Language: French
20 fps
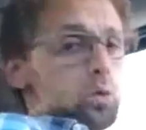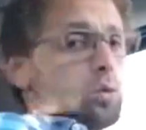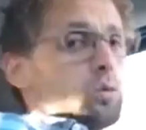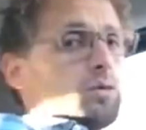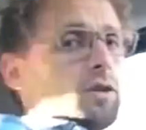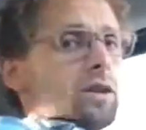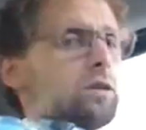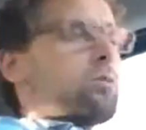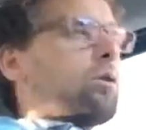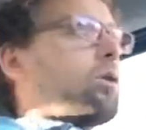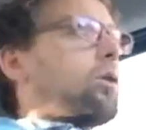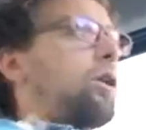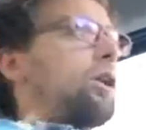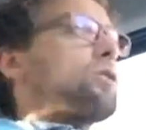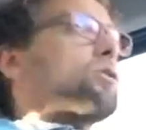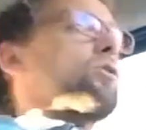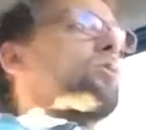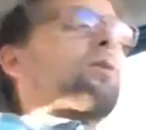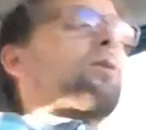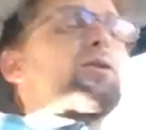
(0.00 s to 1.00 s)
UV, quoi, au
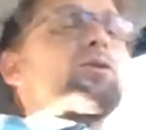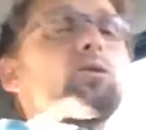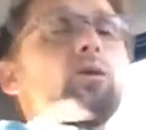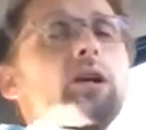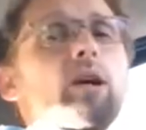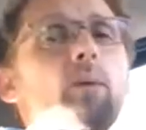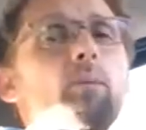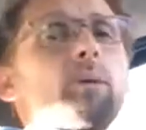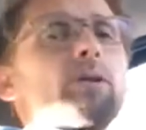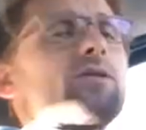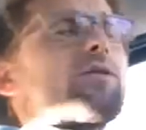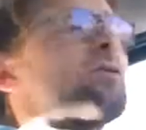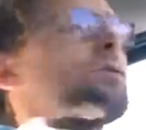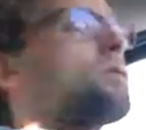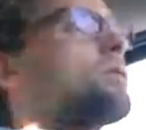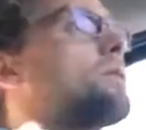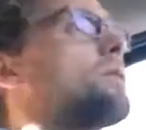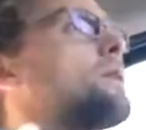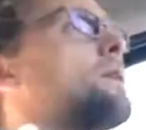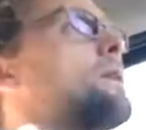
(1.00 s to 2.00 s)
rayonnement solaire, parce
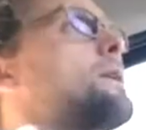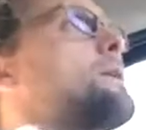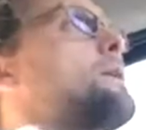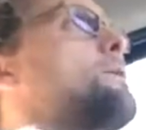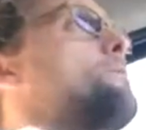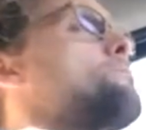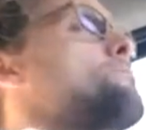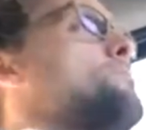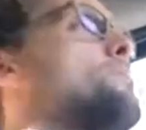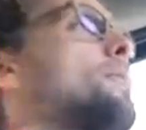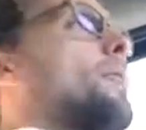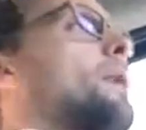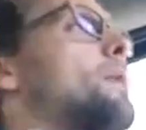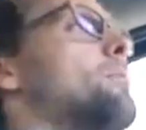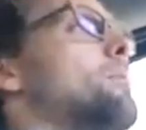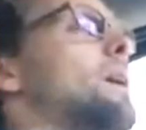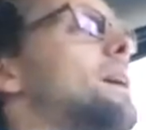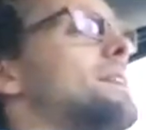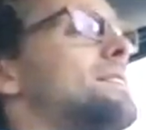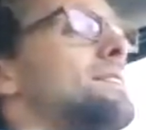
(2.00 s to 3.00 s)
que
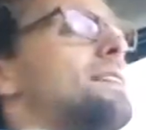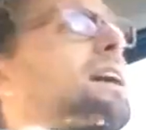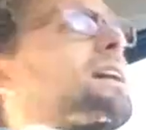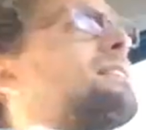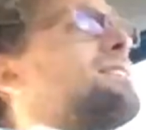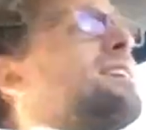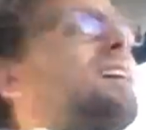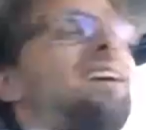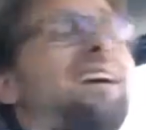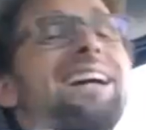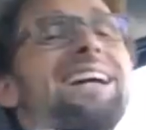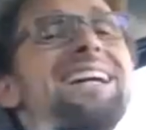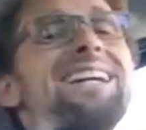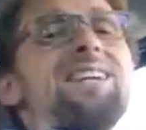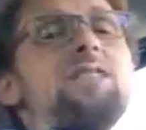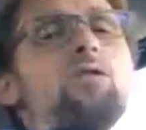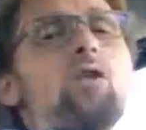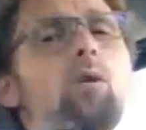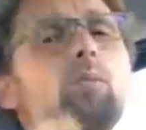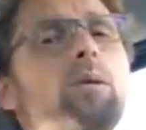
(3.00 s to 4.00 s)
bah, ça altère
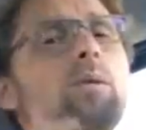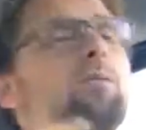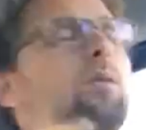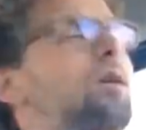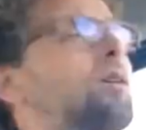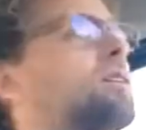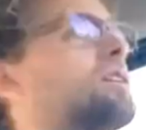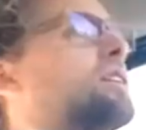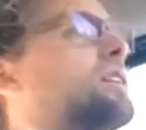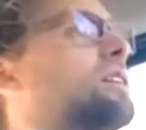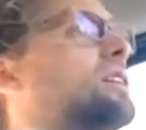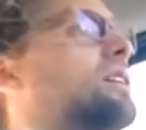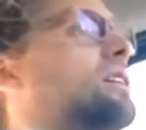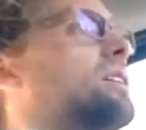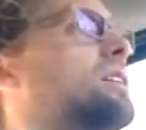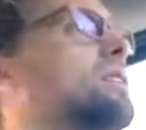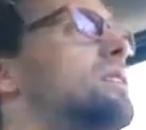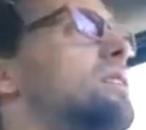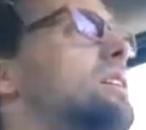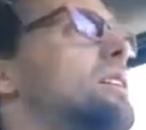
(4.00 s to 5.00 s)
énormément
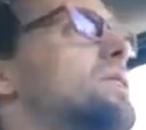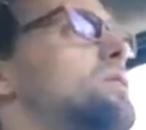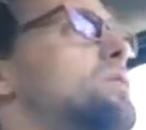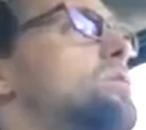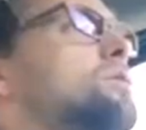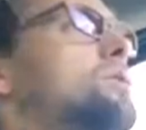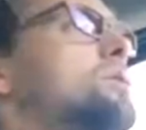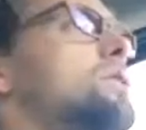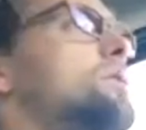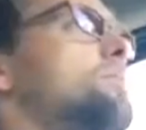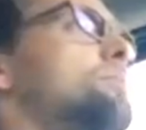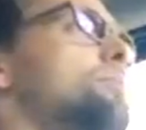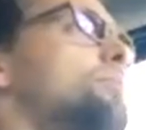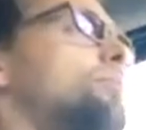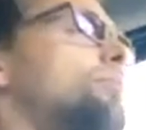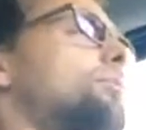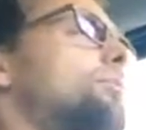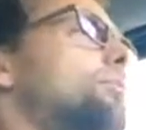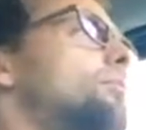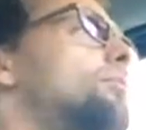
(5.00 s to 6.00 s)
les, UV.
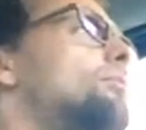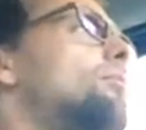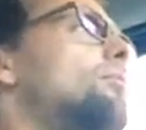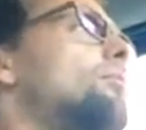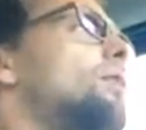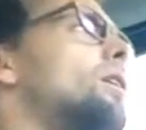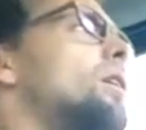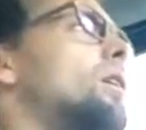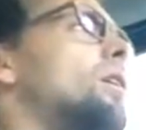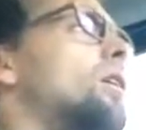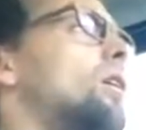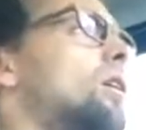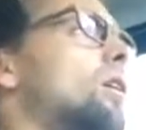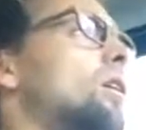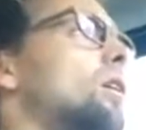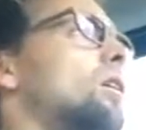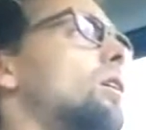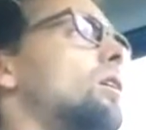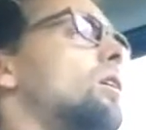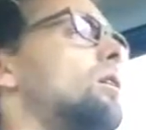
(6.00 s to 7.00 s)

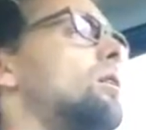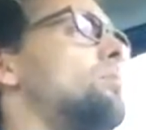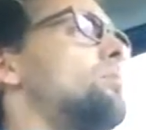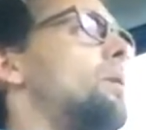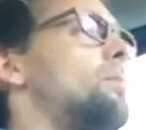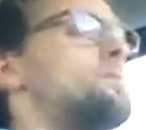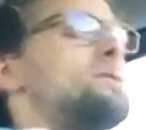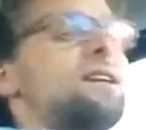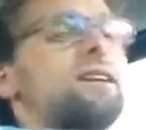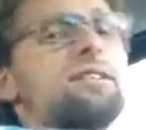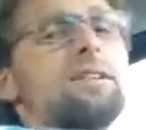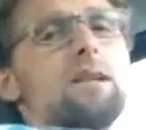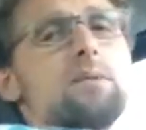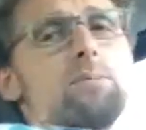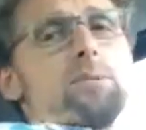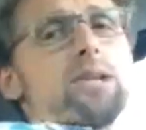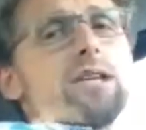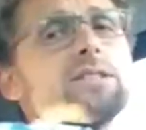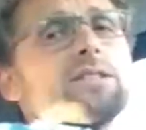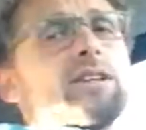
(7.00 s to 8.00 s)
Euh, même certaines
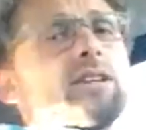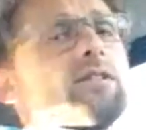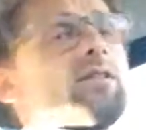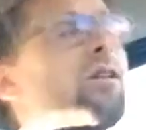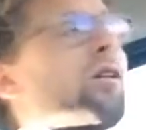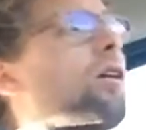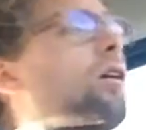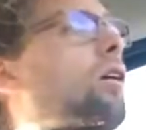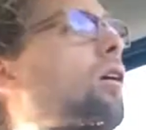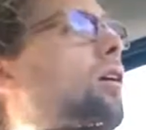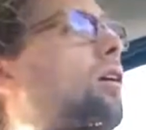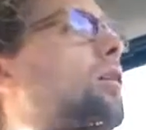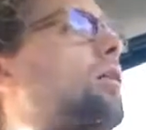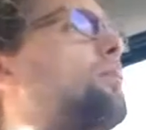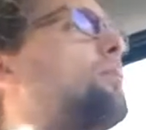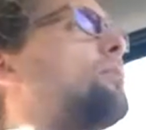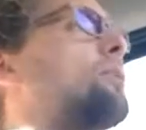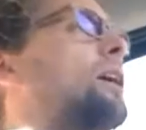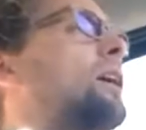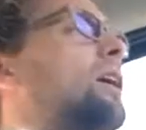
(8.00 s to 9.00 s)
pièces d'ailleurs,
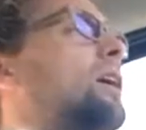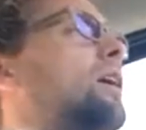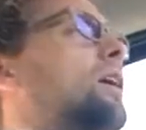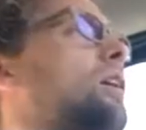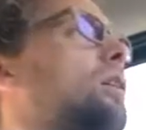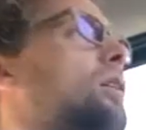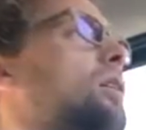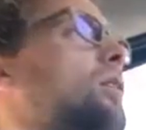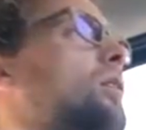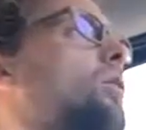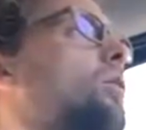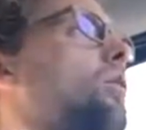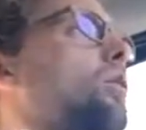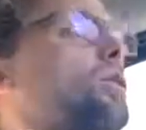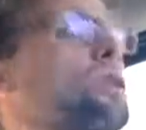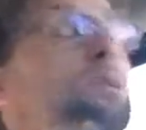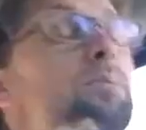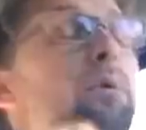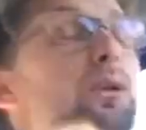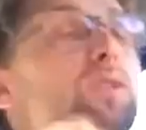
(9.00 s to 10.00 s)
euh,
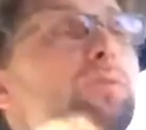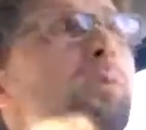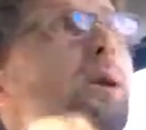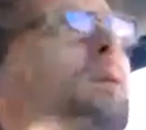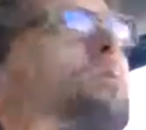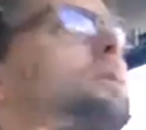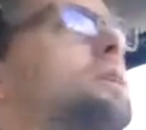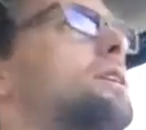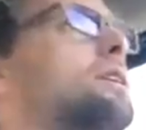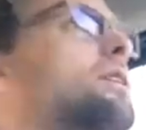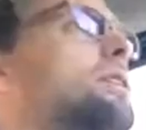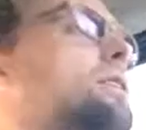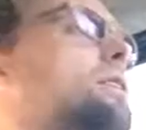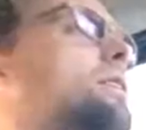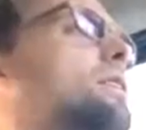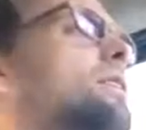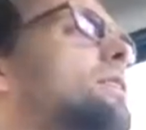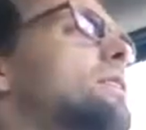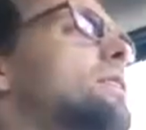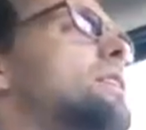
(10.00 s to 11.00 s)
on n'y pense pas, mais
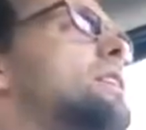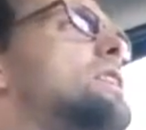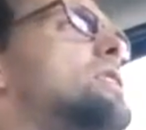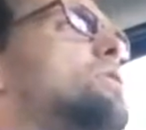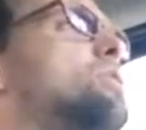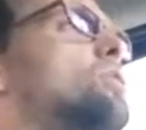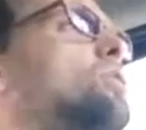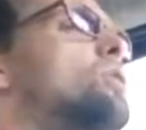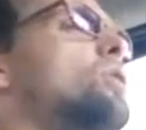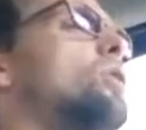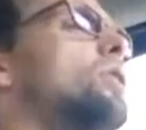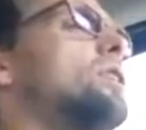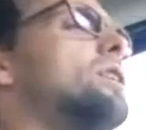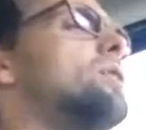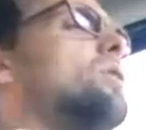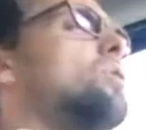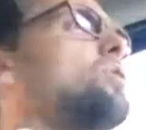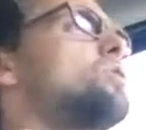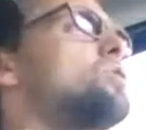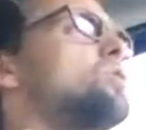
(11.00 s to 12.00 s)
il y a des sculpteurs
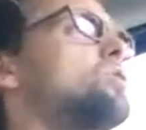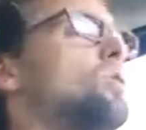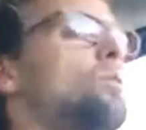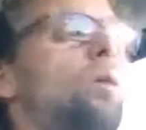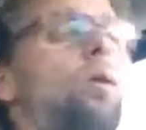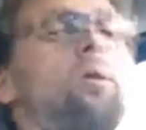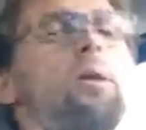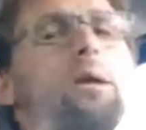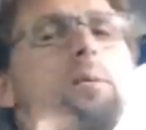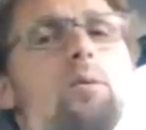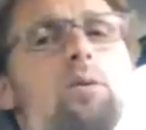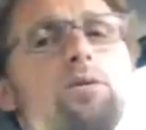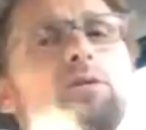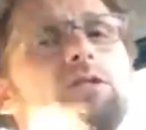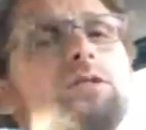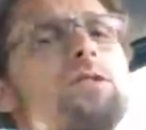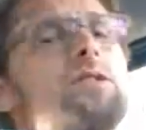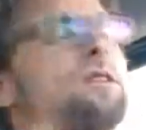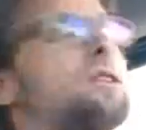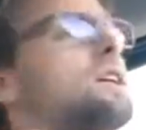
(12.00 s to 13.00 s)
qui ont ce problème
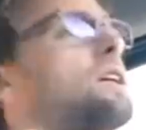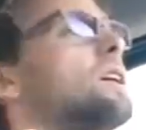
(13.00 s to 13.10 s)
aussi,